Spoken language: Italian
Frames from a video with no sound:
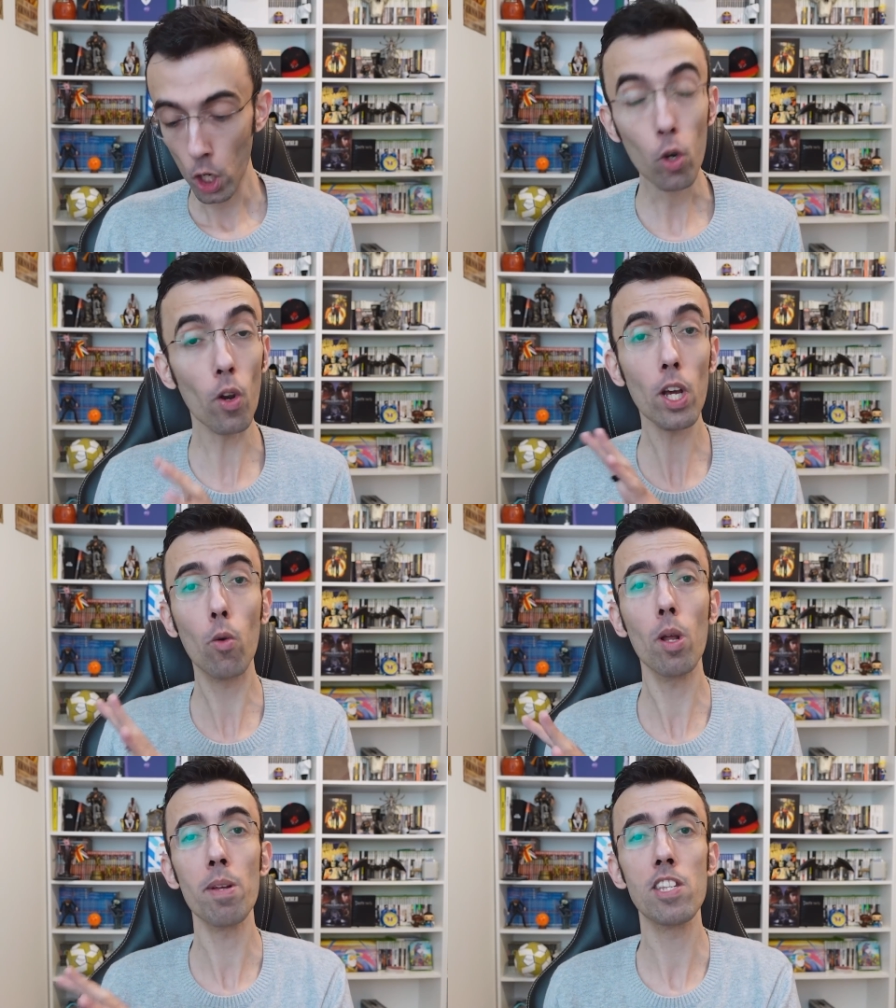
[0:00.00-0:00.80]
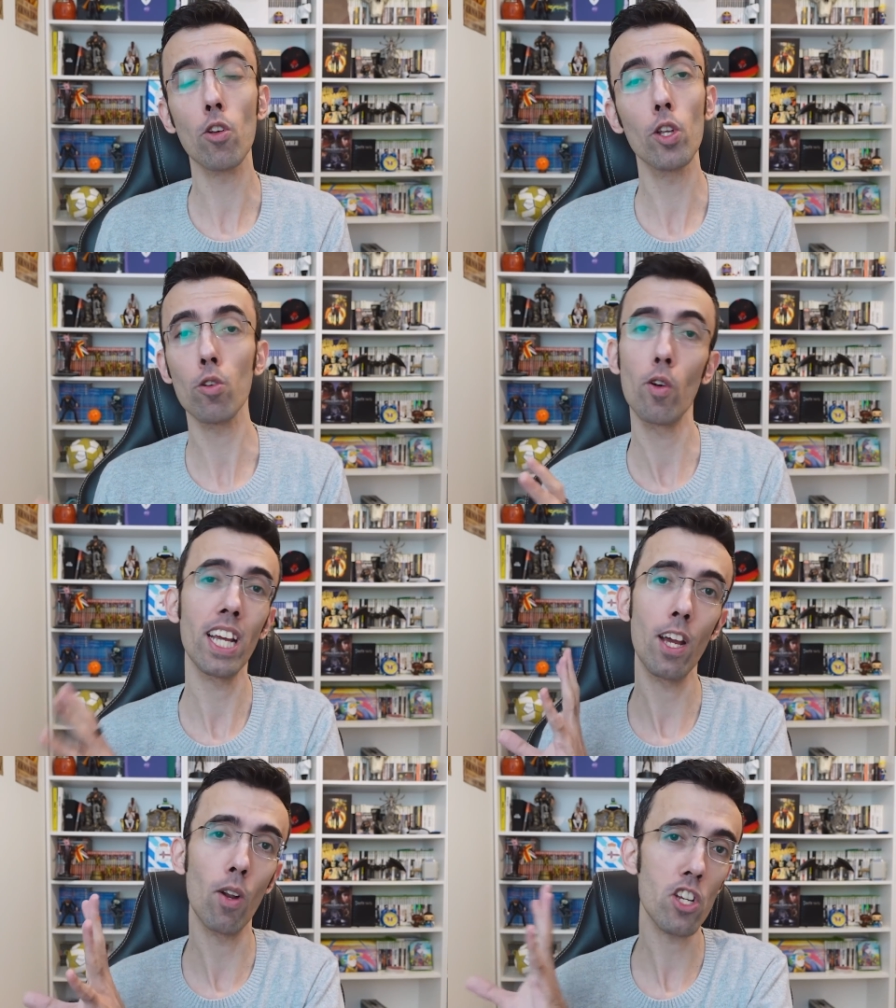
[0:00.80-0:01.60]
con alcune menzioni
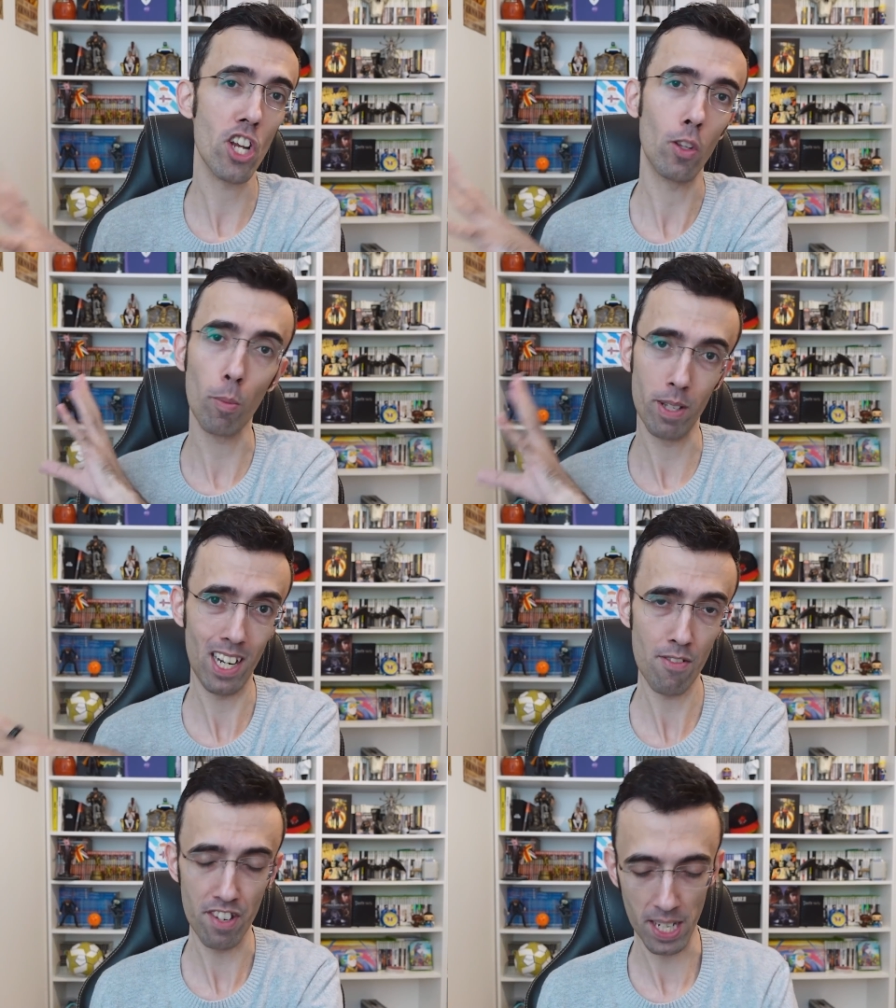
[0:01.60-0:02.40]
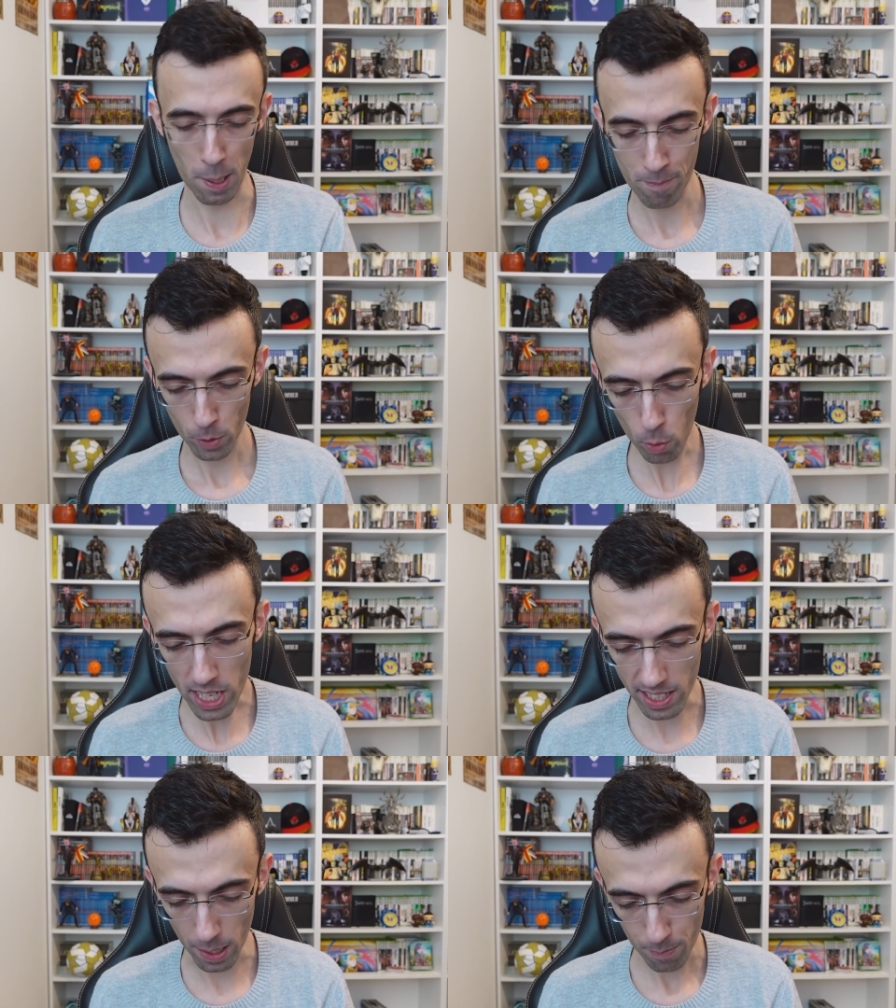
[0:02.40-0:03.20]
d'onore che ho lasciato per la fine.
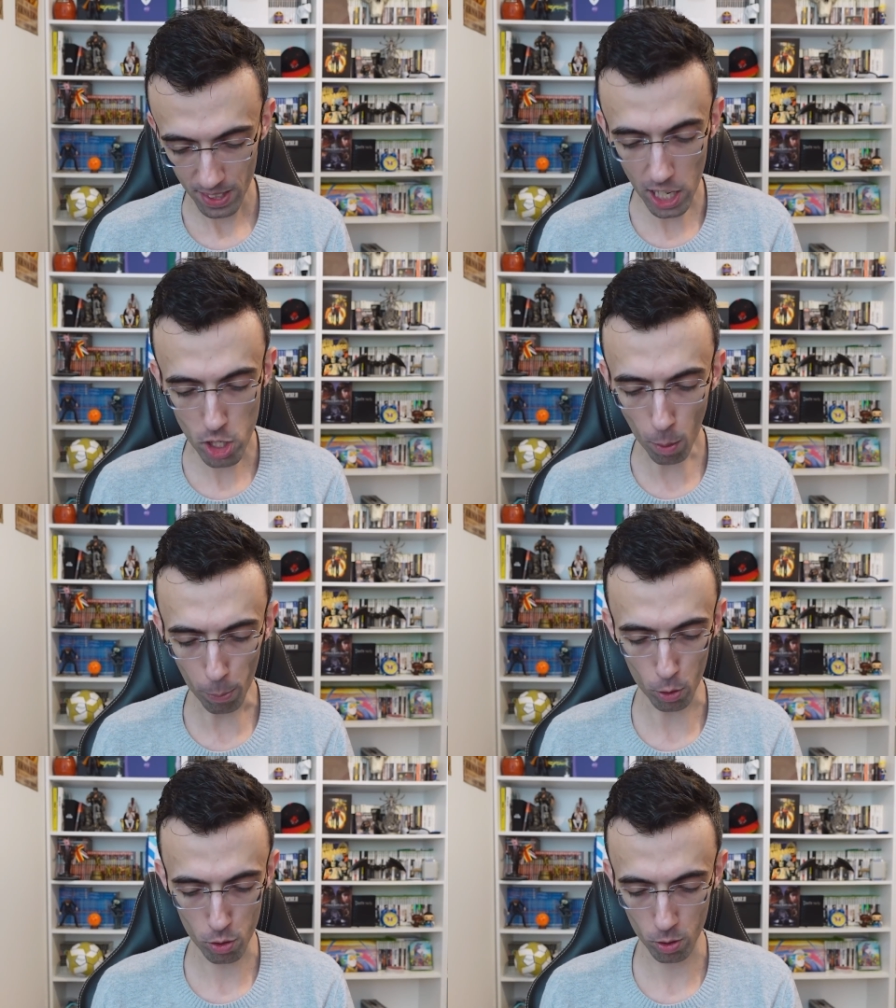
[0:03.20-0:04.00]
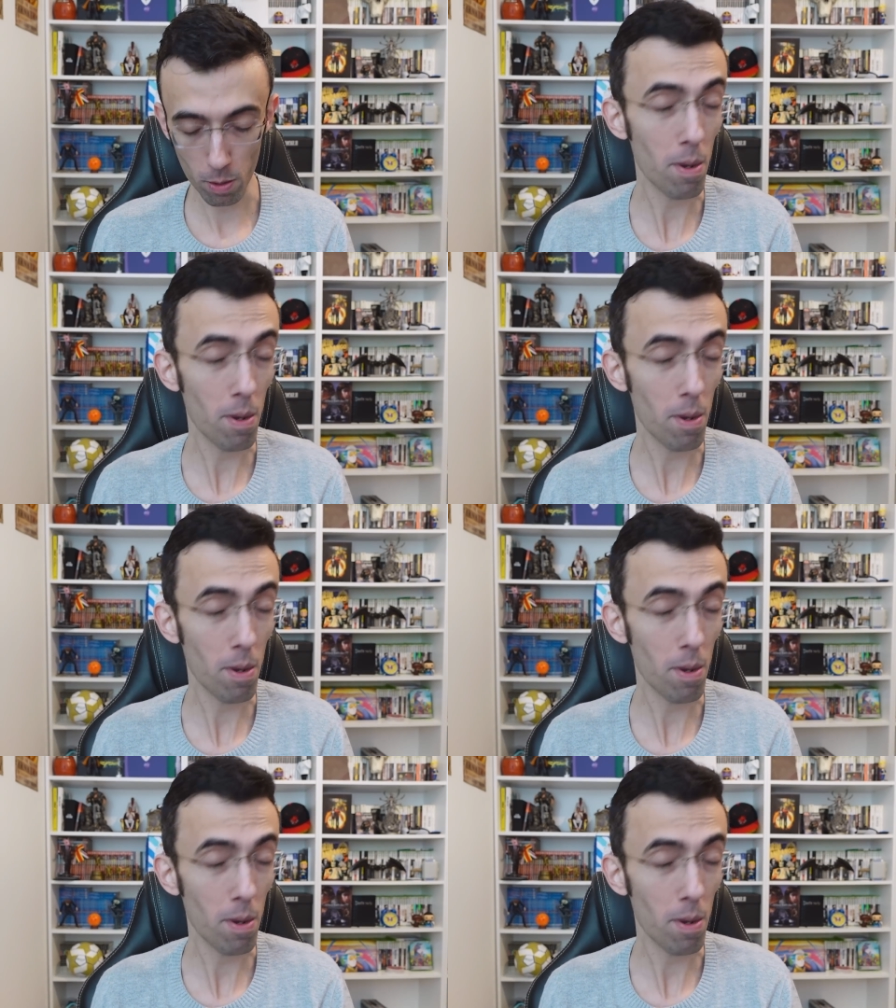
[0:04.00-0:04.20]
Quindi, decimo posto,